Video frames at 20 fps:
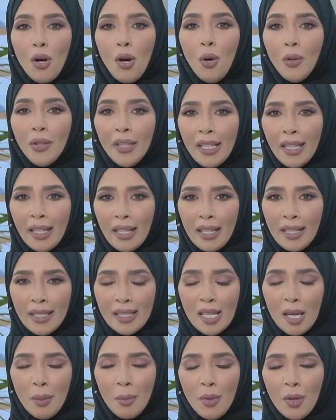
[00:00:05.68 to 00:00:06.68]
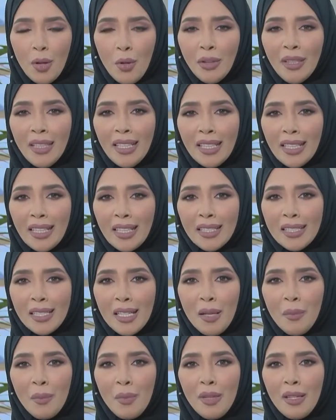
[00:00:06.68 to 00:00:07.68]
هنا لك كتاب هنا لك
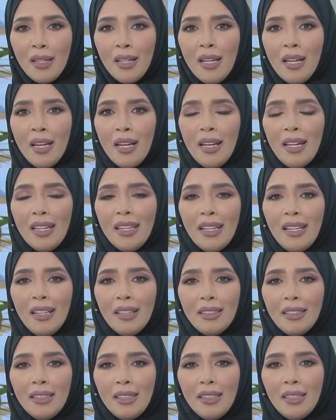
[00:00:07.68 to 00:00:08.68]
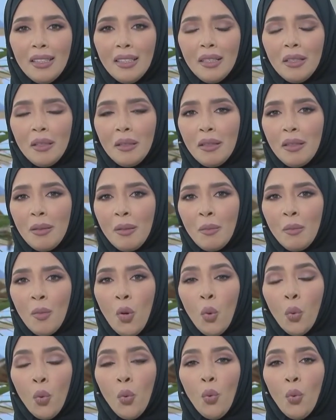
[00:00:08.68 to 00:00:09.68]
كتاب يعني
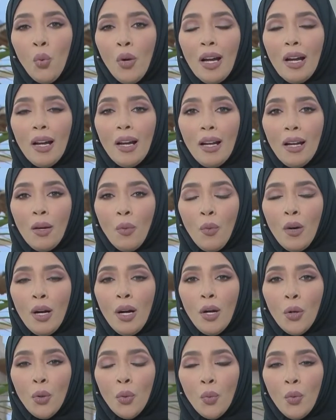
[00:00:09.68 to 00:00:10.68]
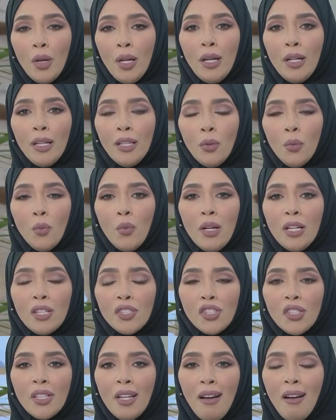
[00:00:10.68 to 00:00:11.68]
موضوع وعنوان
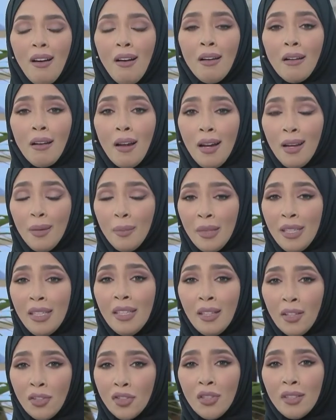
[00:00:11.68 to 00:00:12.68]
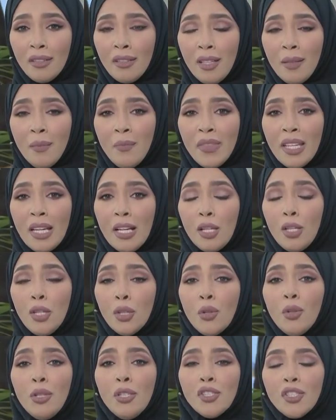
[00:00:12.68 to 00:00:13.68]
وشعار عميق جدا
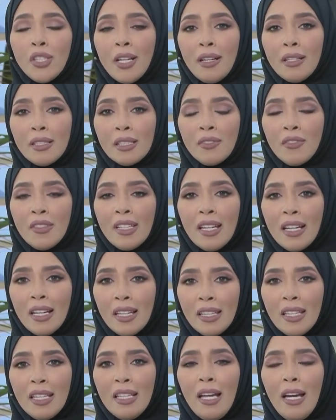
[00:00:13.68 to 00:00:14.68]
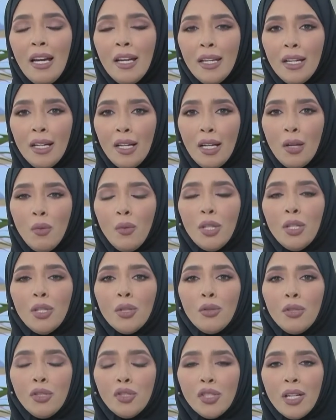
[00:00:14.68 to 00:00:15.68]
لكل شخص في هذه الحياة
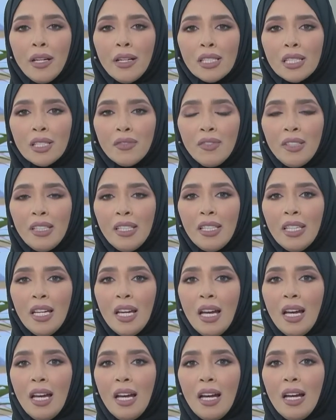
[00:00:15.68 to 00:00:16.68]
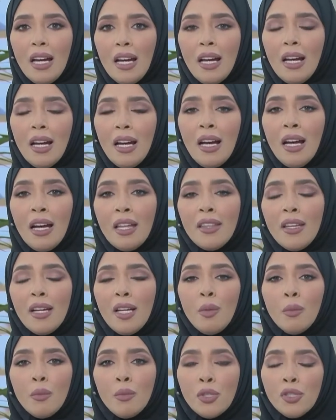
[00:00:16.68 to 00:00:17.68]
ولكل شخص في آه، هذا
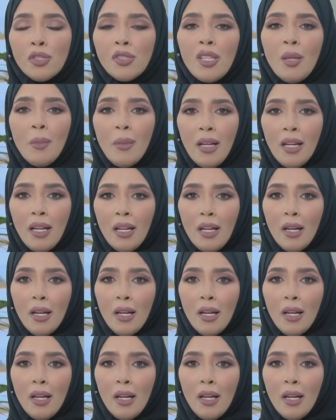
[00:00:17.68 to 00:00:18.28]
المجتمع